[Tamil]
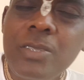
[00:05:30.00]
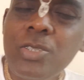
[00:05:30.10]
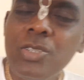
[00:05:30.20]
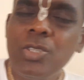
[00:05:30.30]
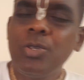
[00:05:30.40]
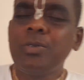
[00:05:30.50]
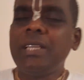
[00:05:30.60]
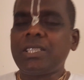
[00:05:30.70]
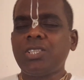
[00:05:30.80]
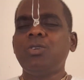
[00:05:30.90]
ஸோ
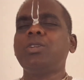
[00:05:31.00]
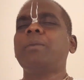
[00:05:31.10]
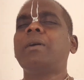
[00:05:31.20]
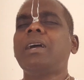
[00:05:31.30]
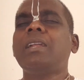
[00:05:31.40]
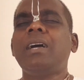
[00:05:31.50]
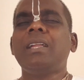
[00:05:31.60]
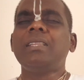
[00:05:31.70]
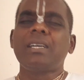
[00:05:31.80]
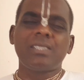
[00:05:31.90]
தக்ஷனுடைய
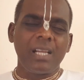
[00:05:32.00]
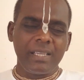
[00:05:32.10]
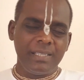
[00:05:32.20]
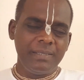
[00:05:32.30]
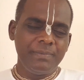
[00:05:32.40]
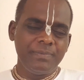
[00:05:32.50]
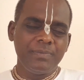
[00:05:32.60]
மகள்னால தக்ஷாயணி